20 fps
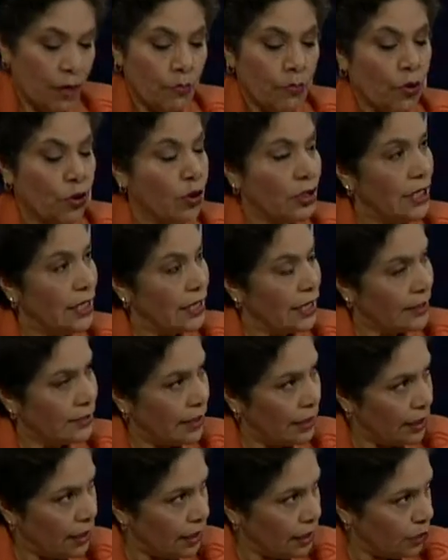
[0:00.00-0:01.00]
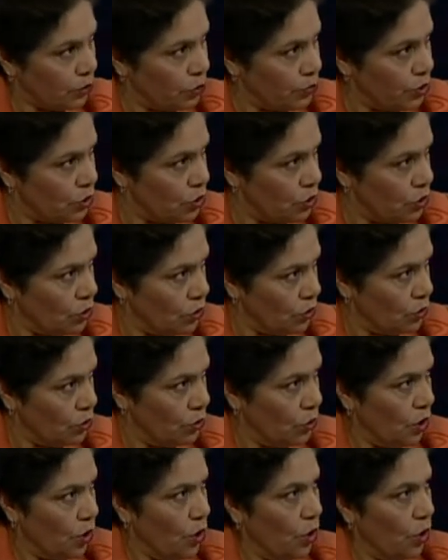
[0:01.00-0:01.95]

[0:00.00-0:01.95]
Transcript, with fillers: por dilatar la comisión,